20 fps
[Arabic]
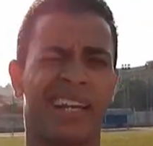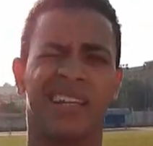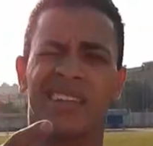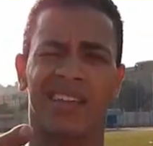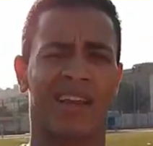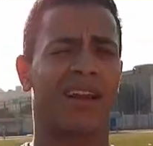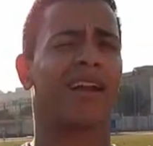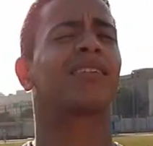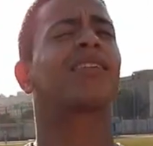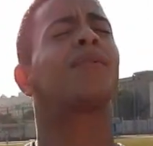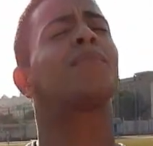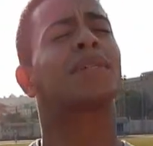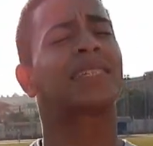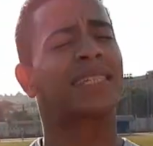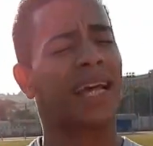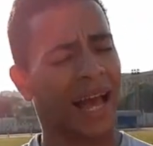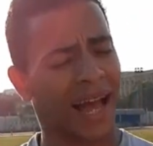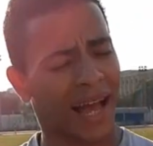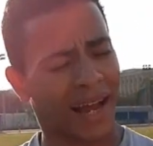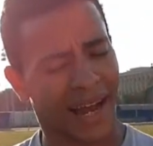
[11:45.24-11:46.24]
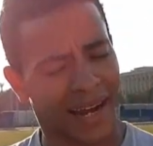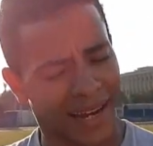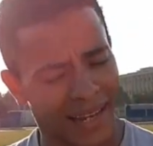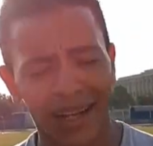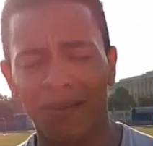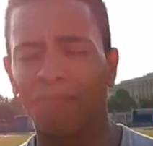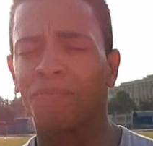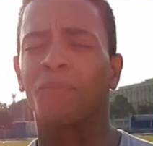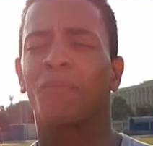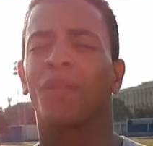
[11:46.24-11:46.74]
مع انك انت الغلطان بس حقك
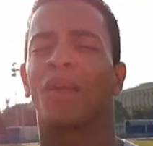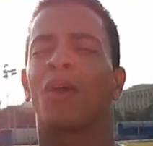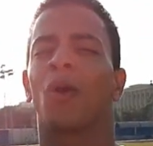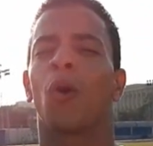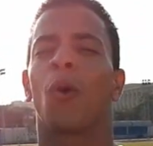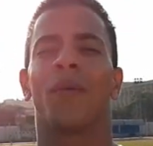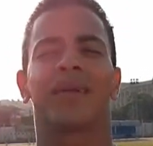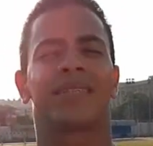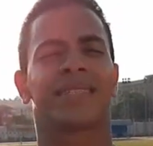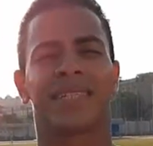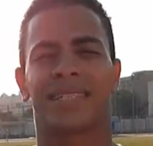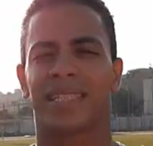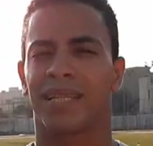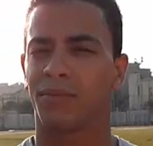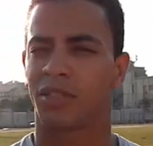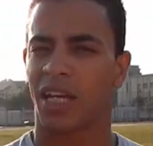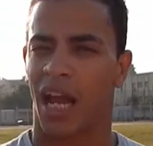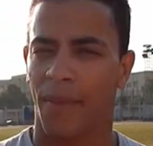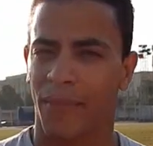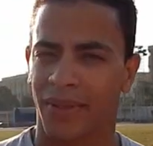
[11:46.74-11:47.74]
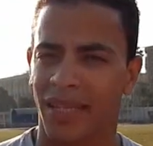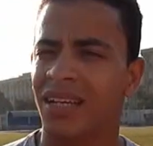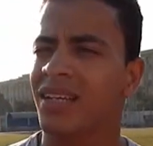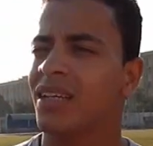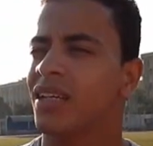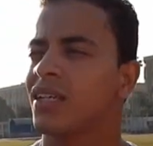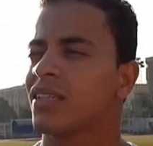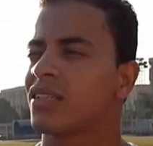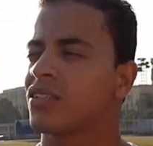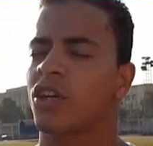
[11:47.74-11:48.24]
عليا وما تستسلمش
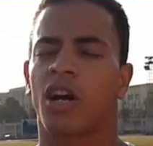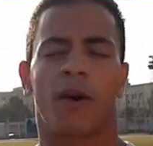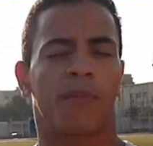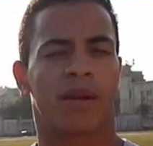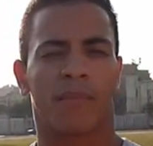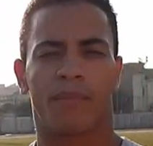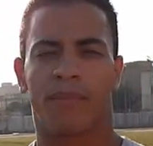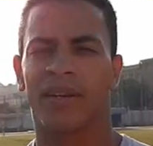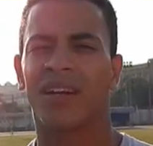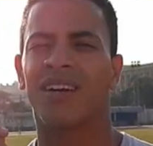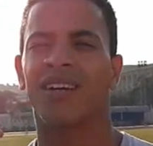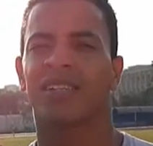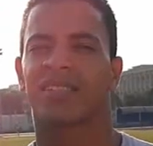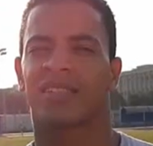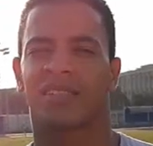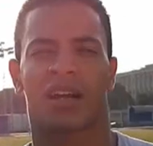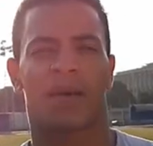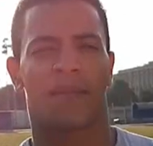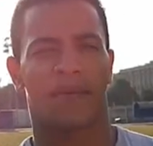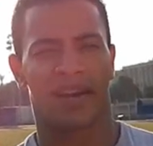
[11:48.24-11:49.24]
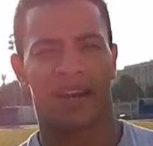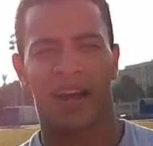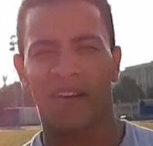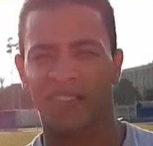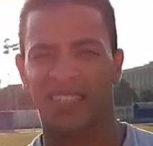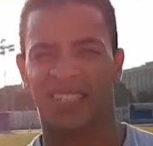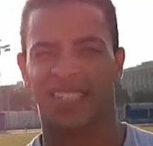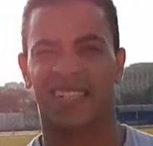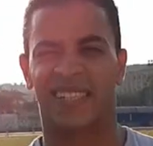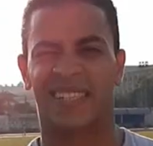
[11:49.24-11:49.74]
ابدا ثقه بربنا ثقه
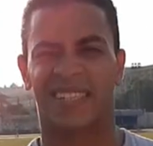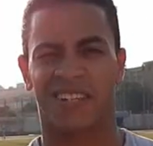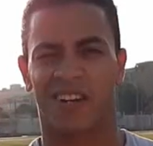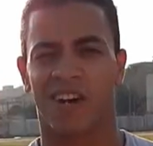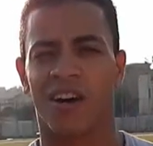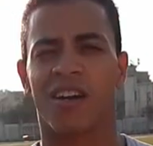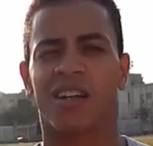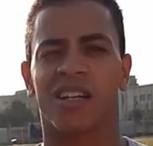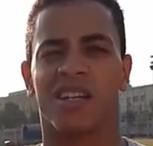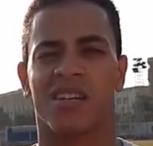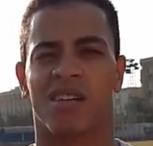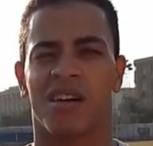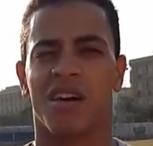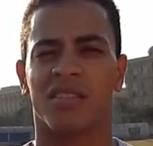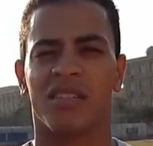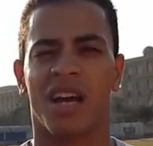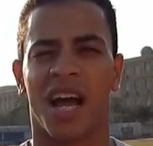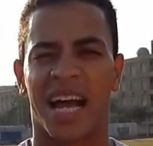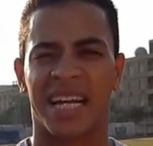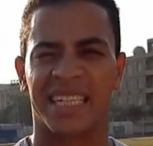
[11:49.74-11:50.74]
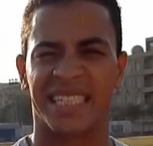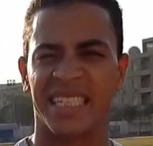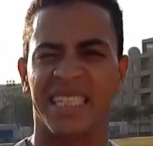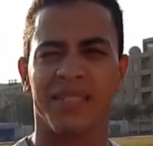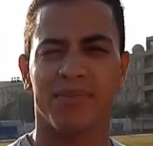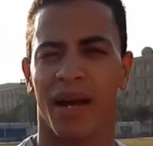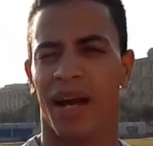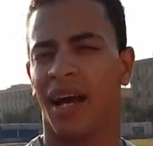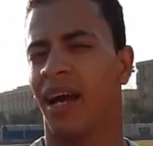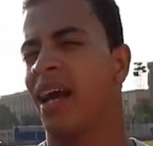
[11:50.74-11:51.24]
بالنفس اصرار اراده
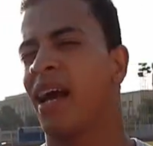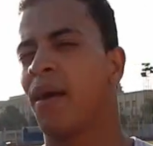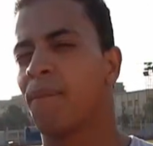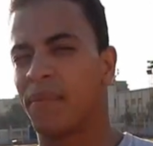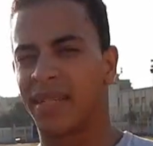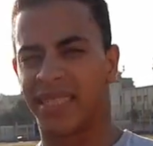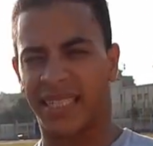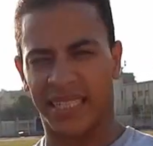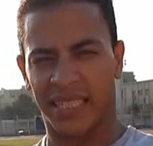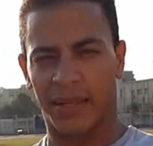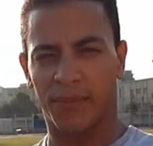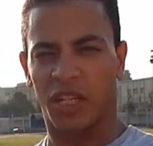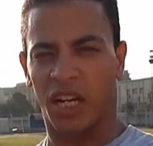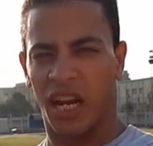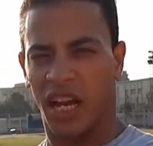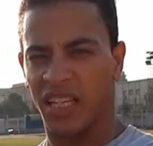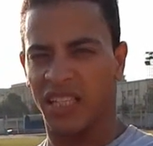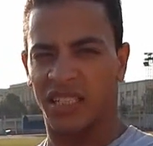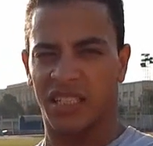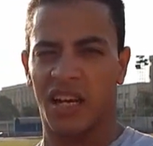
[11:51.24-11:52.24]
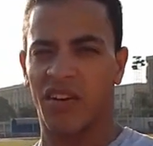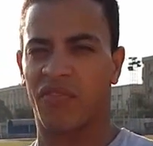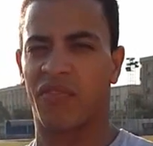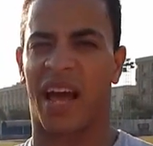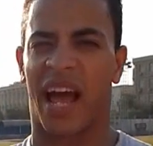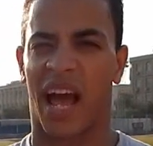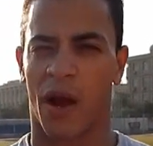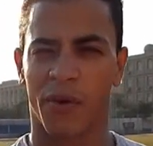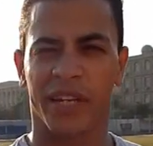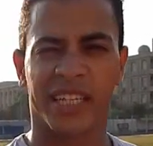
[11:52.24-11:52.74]
عزيمه ما تستسلمش لاي
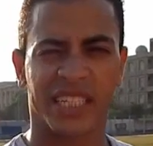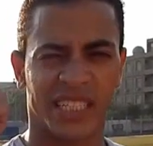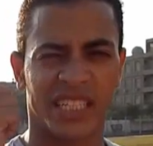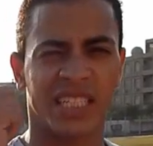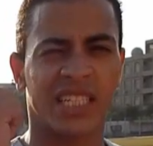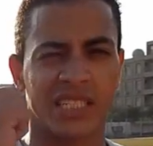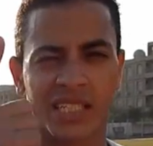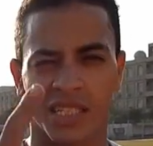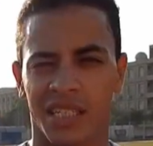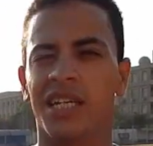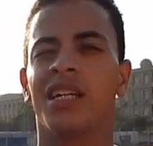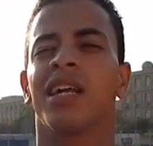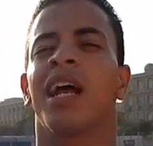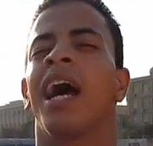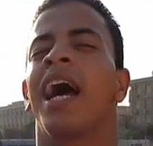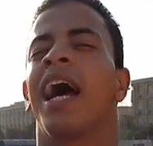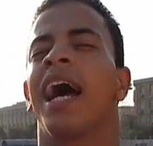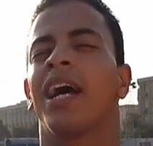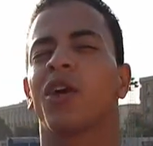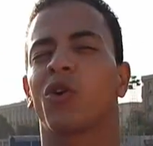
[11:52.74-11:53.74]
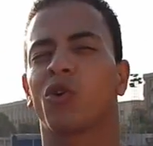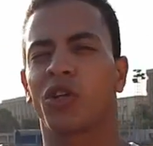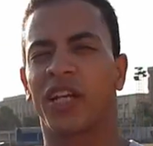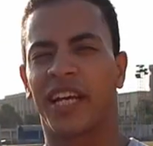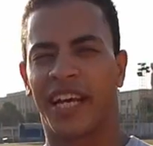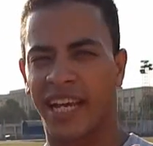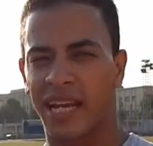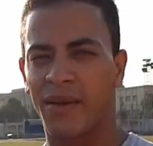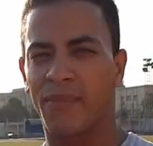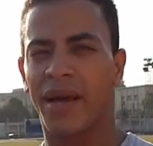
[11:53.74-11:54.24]
ظرف حاول كتير كتير
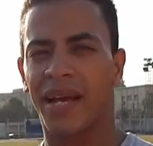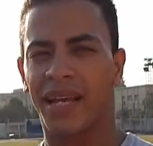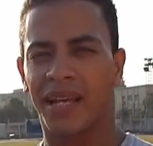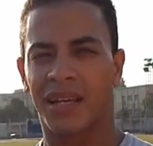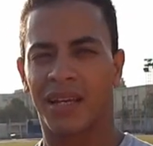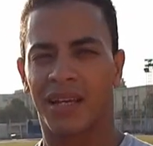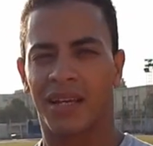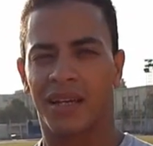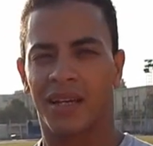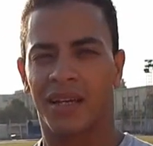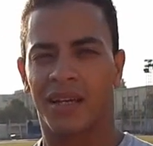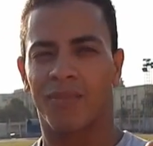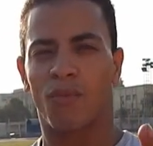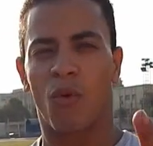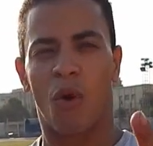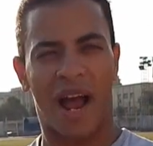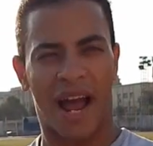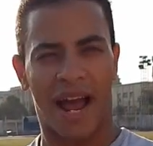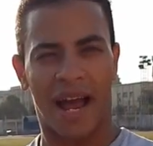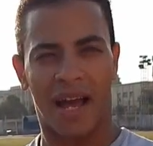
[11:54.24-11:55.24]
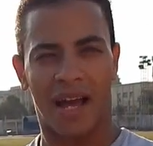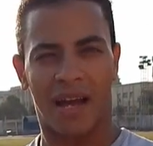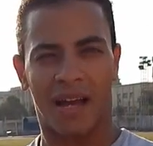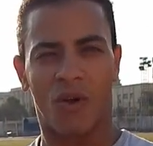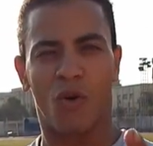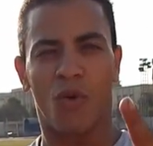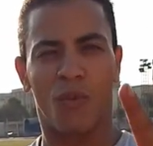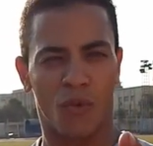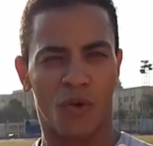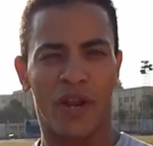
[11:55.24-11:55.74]
هيكون حلمك
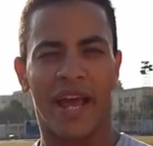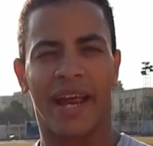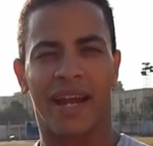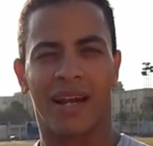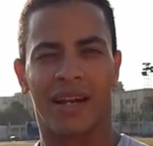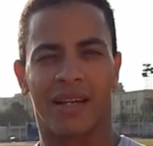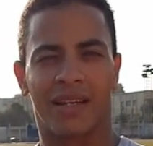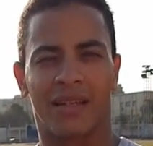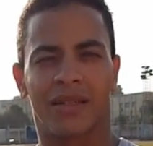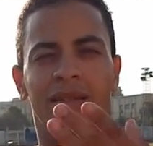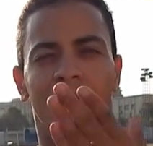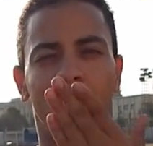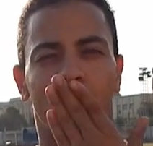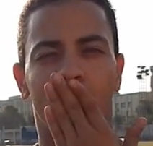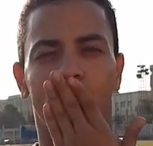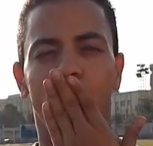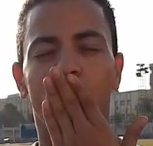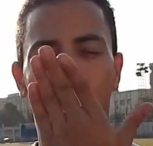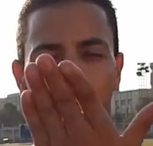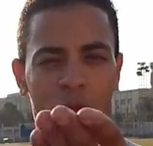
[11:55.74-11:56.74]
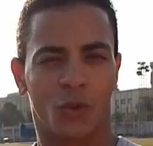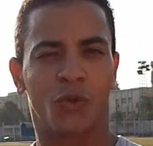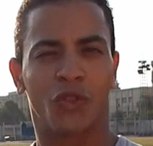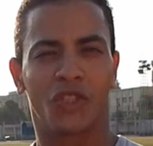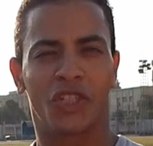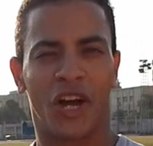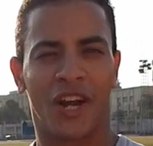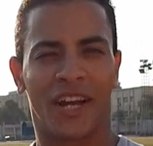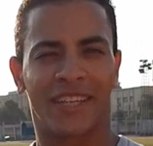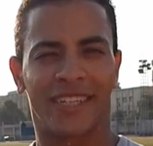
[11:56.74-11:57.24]
محقق ومنال
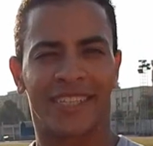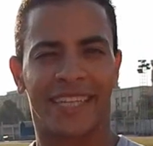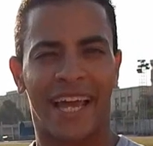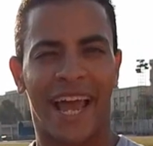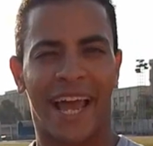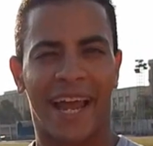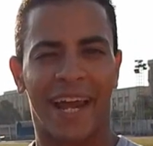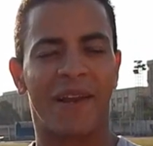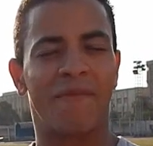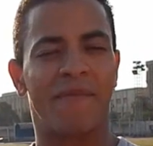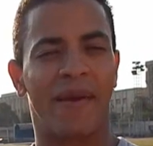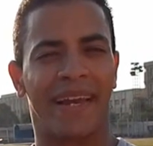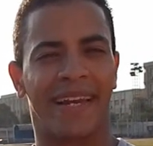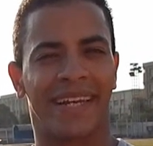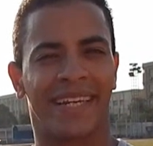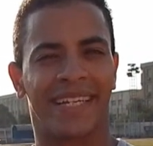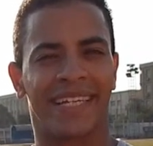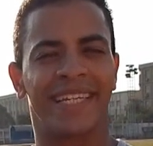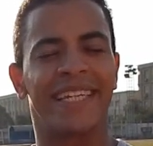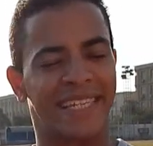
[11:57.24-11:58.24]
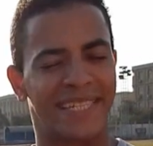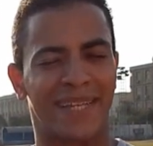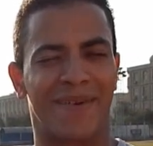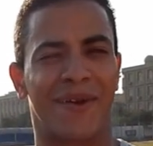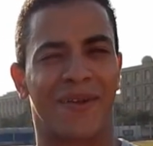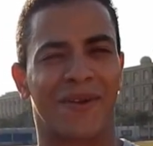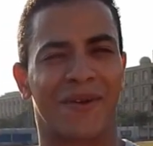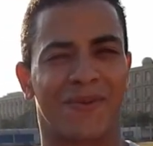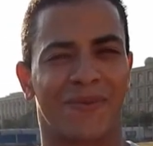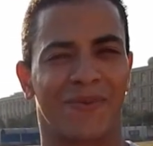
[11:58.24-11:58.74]
وان شاء الله ترتاح البال
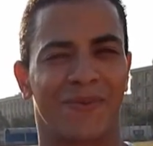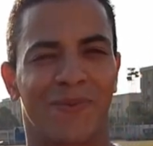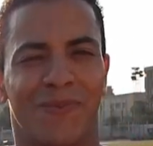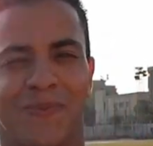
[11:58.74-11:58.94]
سلام